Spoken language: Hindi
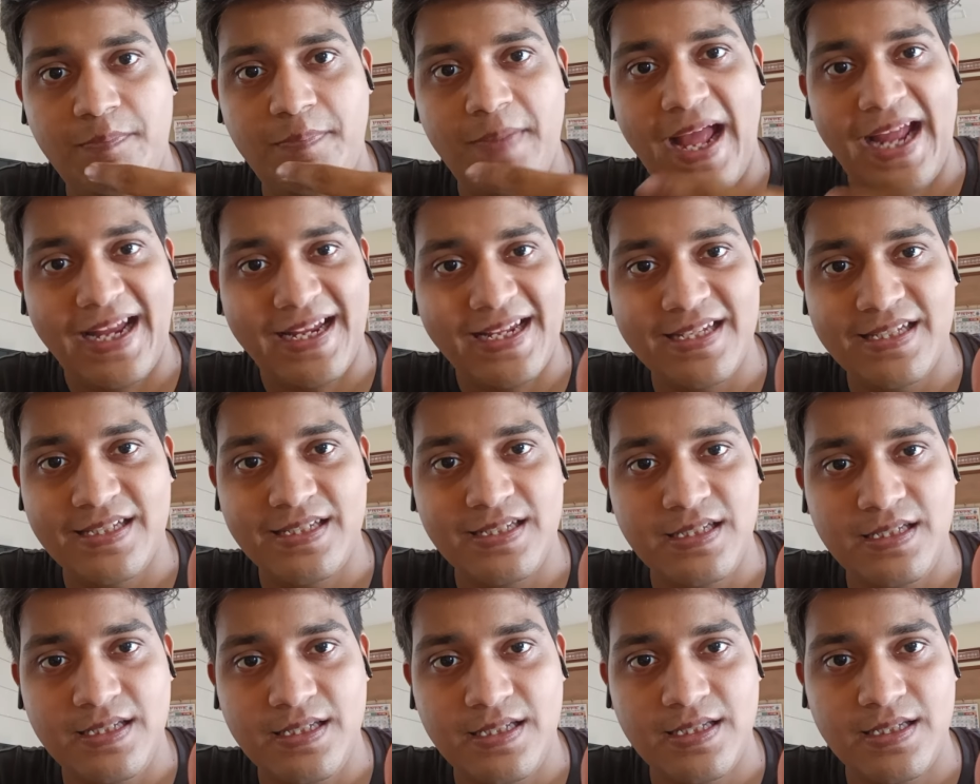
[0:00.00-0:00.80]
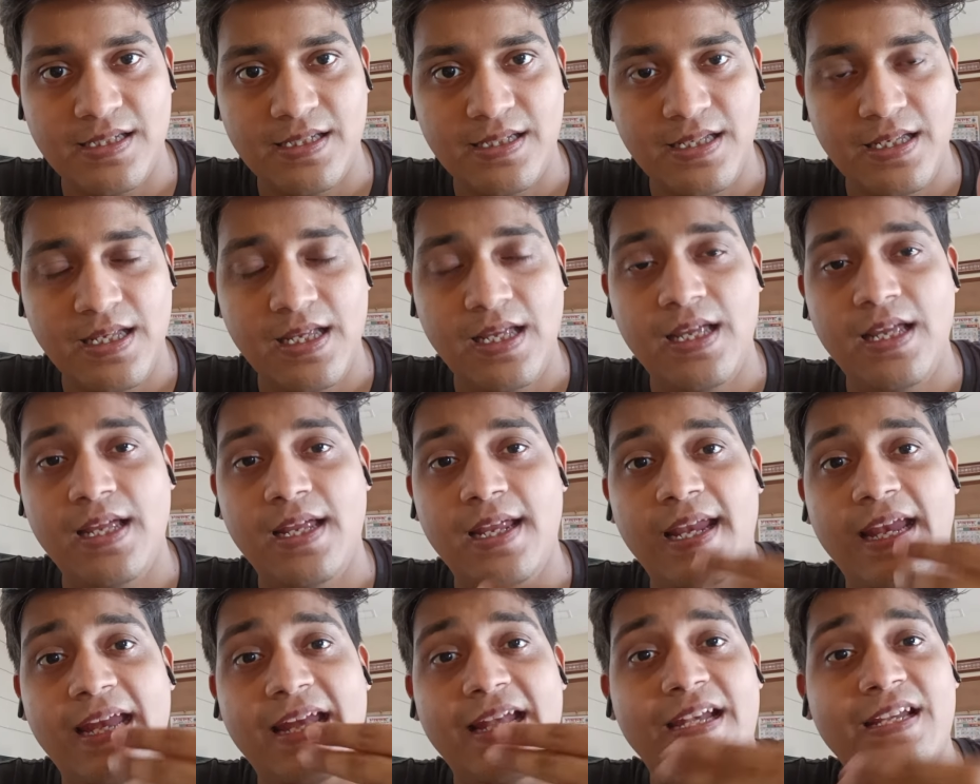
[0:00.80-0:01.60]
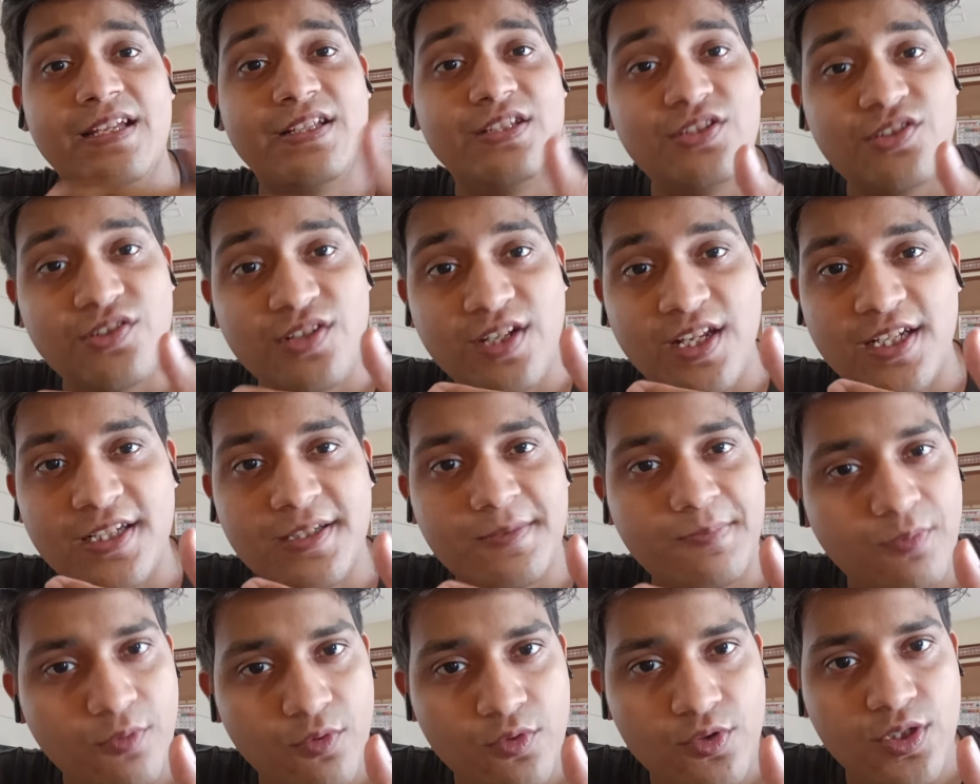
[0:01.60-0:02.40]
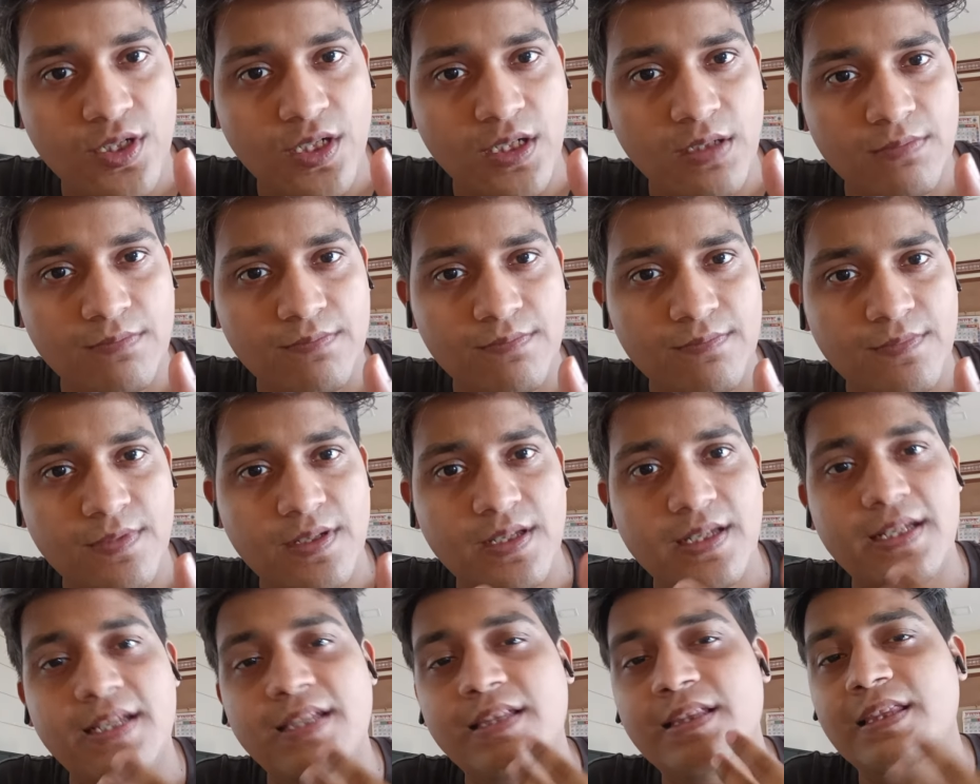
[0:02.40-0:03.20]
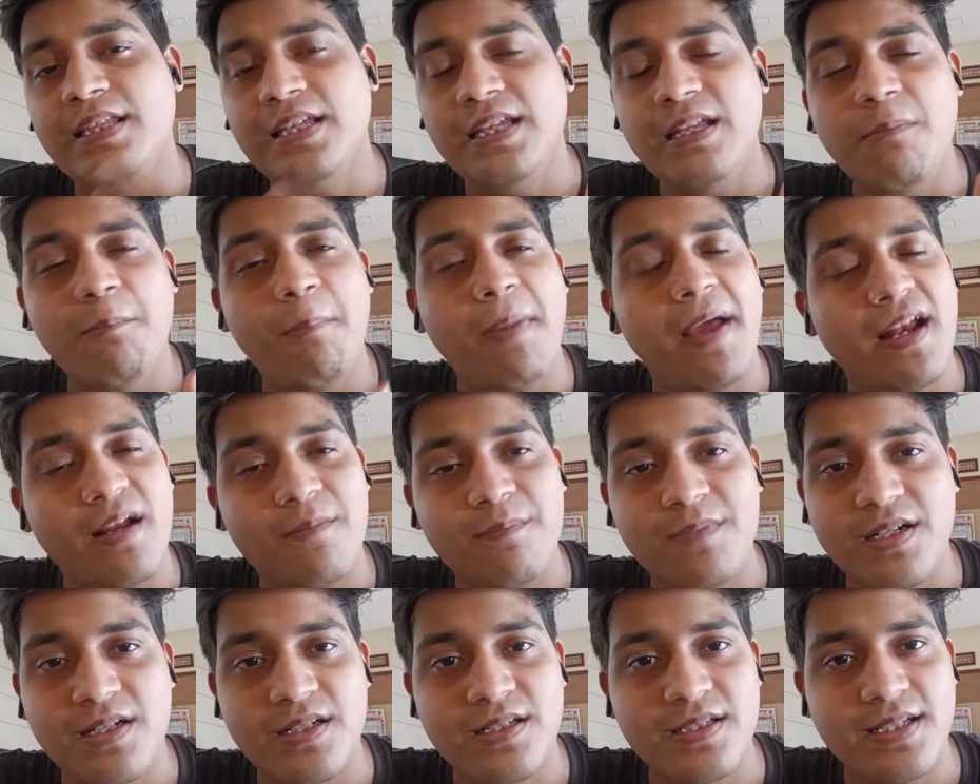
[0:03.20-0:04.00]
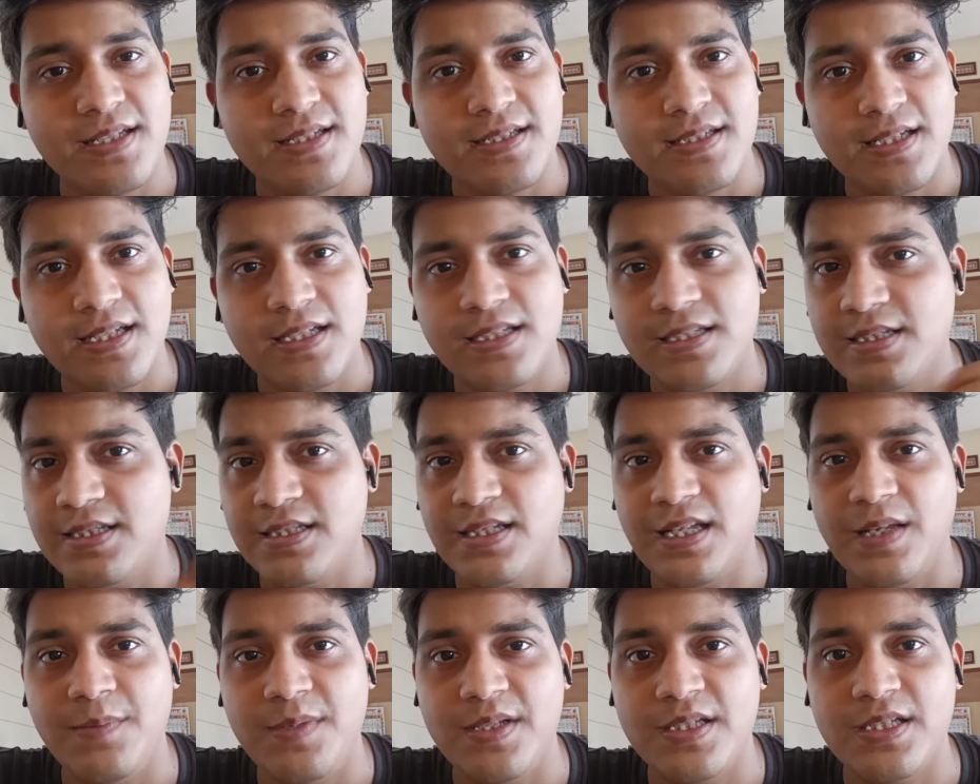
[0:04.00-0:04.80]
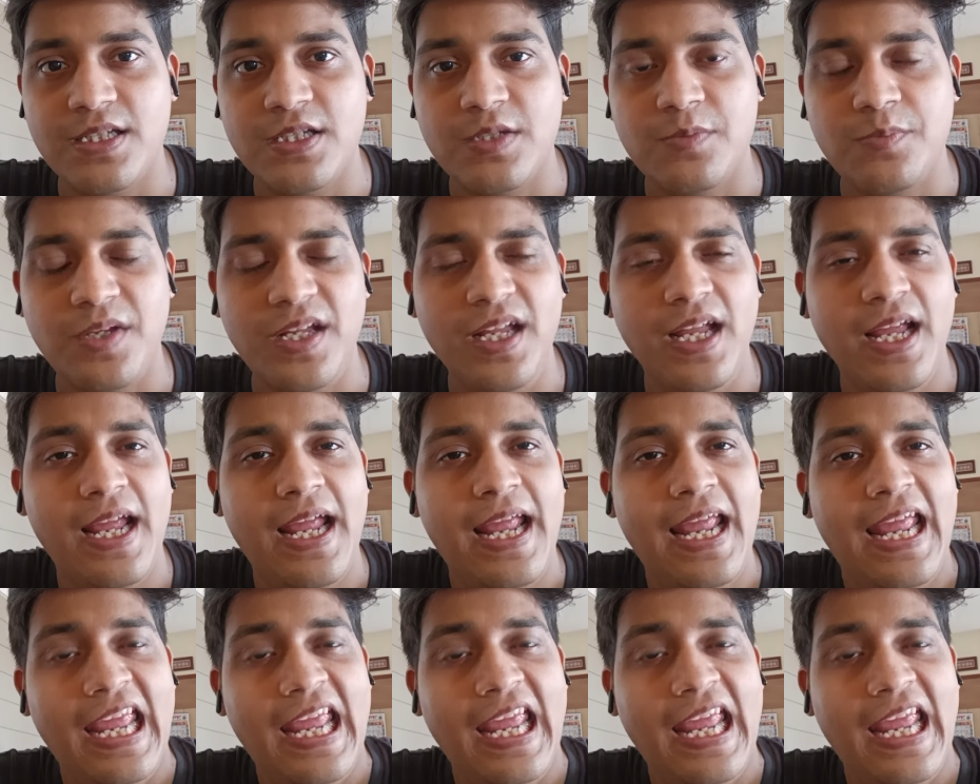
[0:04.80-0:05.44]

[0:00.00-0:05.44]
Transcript: पैकेजेस इंडस्ट्री एक्सपोजर ये तीन पैरामीटर्स ऐसे हैं जिसके बेसिस पे